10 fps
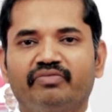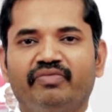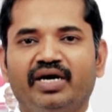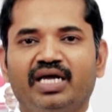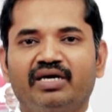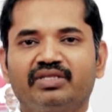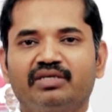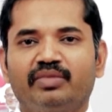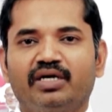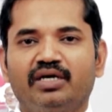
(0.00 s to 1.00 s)
வேறு
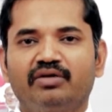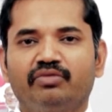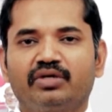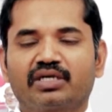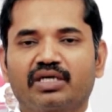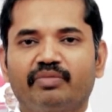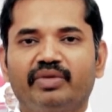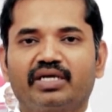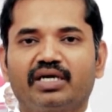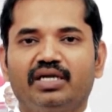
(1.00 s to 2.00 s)
விதமான ஒரு
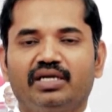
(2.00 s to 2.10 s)
கெமிக்கல்